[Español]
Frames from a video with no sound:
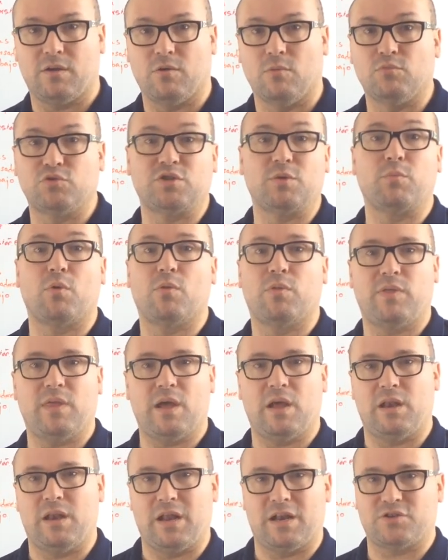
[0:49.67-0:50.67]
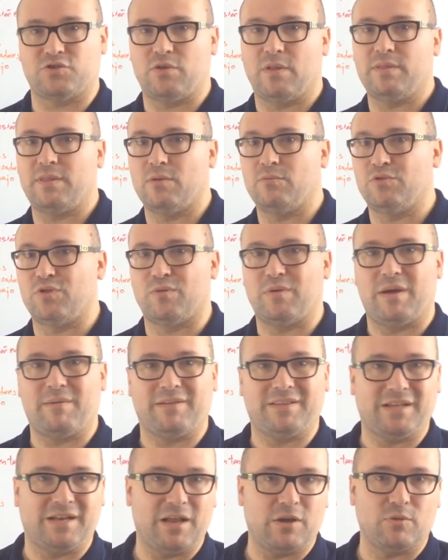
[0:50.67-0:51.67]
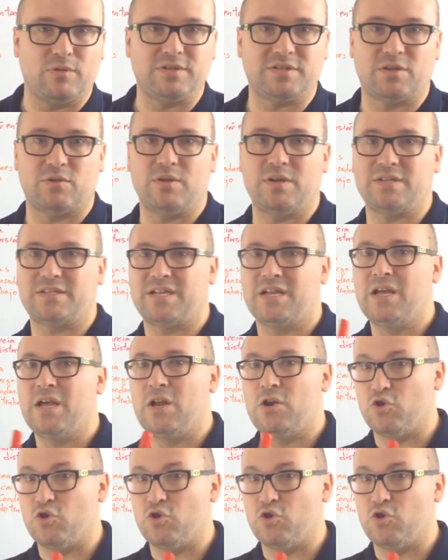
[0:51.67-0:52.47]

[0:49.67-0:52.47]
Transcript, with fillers: cómo se producía la resonancia entre una batería de condensadores,